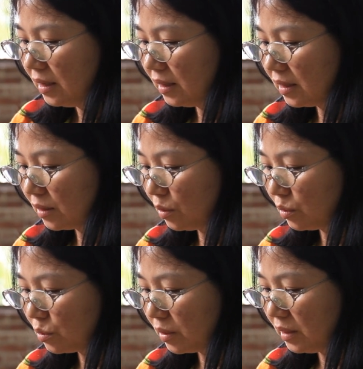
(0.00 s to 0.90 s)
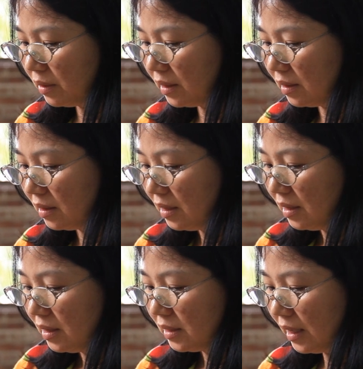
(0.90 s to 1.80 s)
一个工作，因为
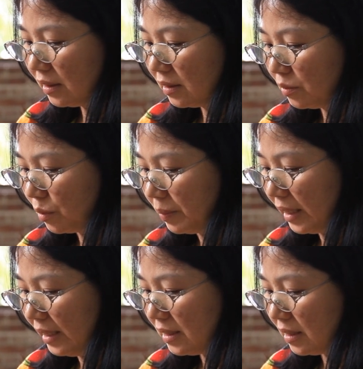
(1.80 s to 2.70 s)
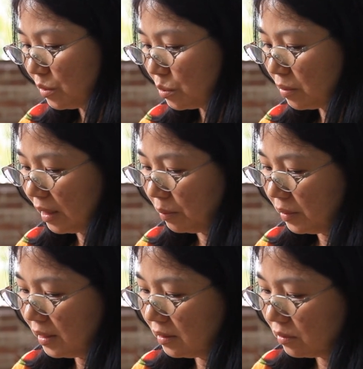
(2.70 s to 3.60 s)
像我们来这里做啊，我
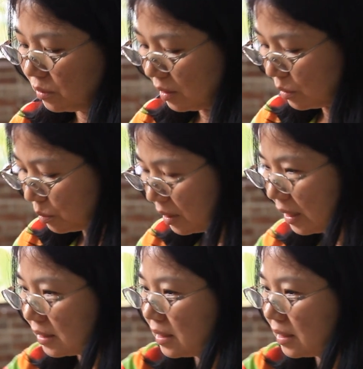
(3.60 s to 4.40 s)
们会觉得说哈、